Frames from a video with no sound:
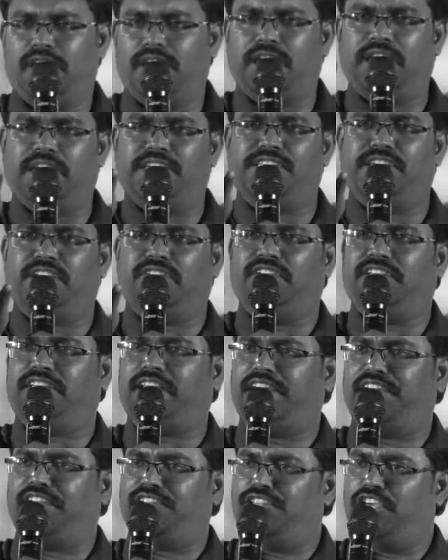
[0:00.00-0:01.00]
నీ
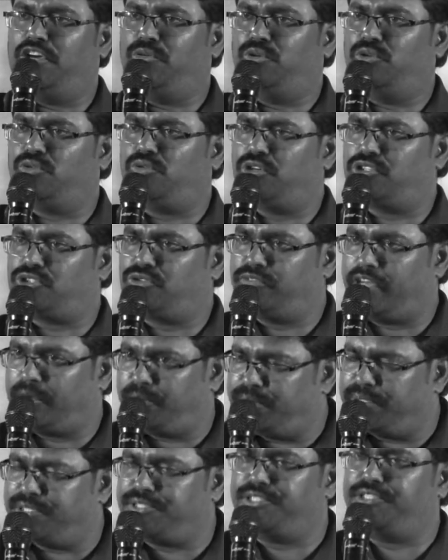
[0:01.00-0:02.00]
జీవితాన్ని దేవుడి కోసం
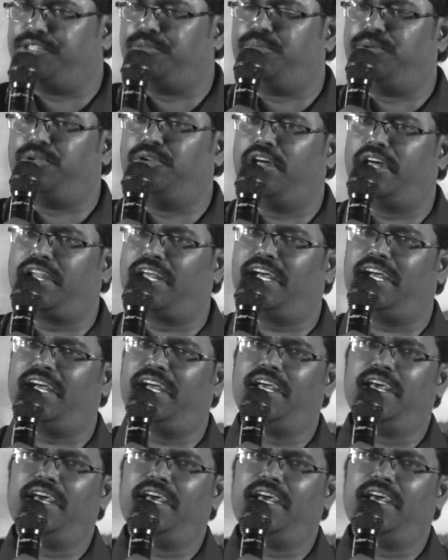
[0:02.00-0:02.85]
అర్పించండి ప్రియులారా